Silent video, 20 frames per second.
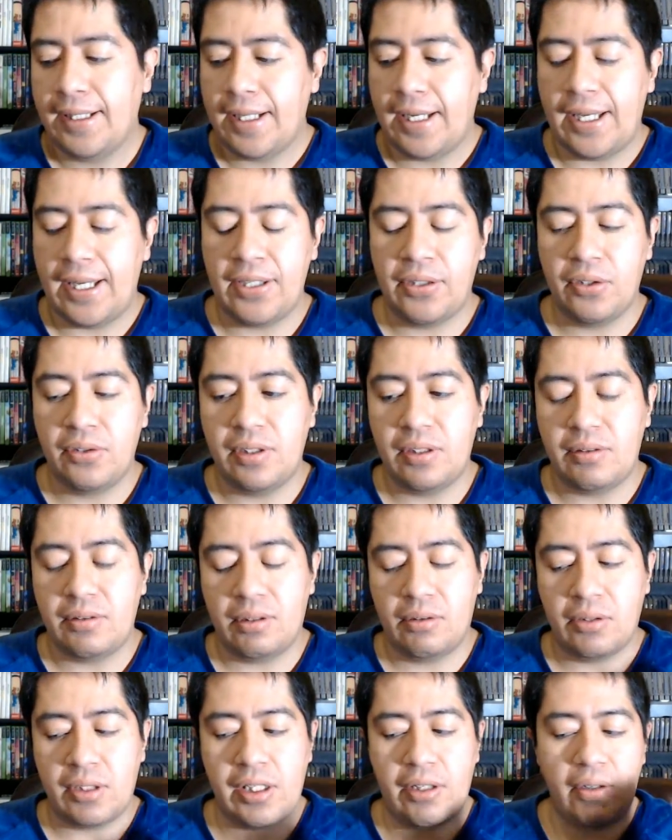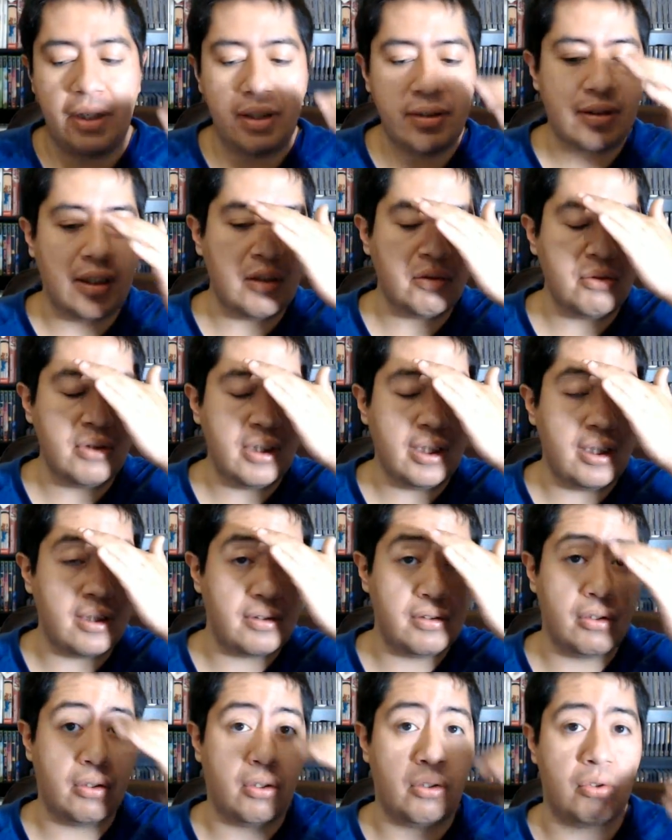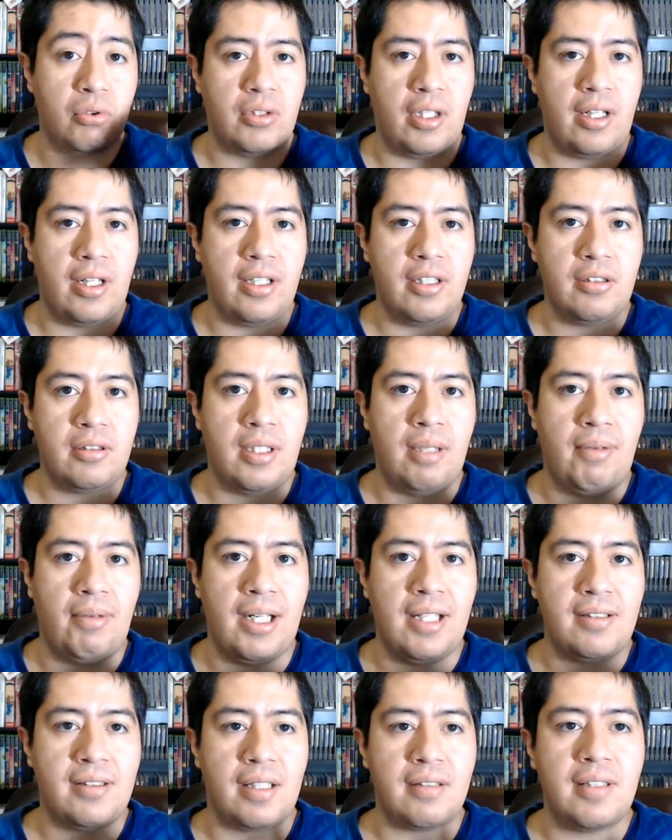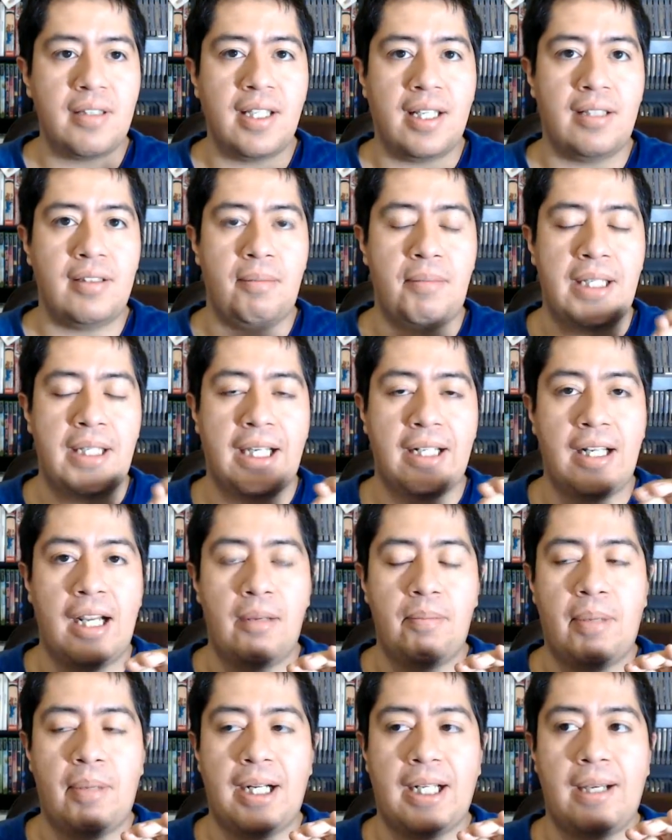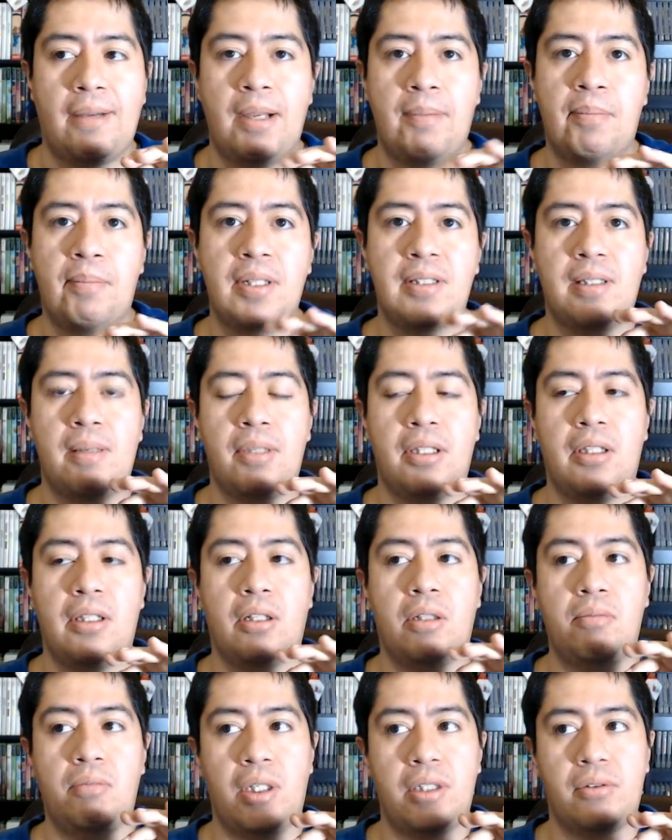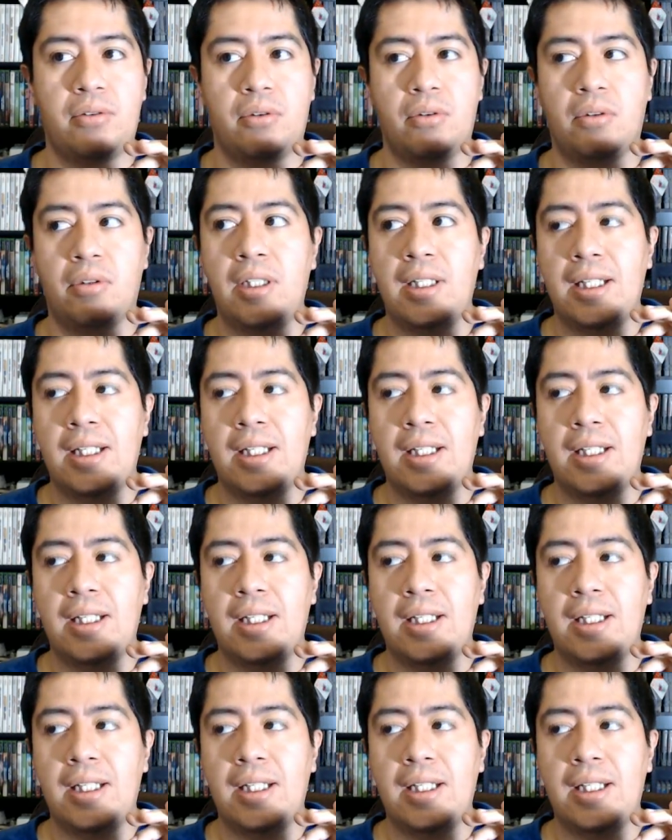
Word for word: Entonces, lo que quiero hacer es un ejercicio con ustedes de ver las estadísticas de mi canal para que vean precisamente cómo esto